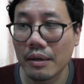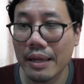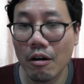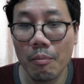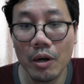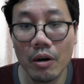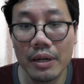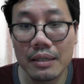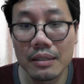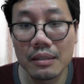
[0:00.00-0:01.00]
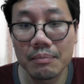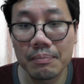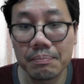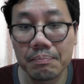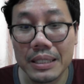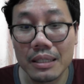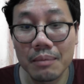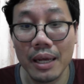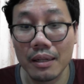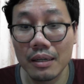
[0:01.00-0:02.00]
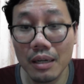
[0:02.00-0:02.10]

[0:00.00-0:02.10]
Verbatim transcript: แกก็ไม่ค่อยได้ขึ้นมีตำแหน่งใน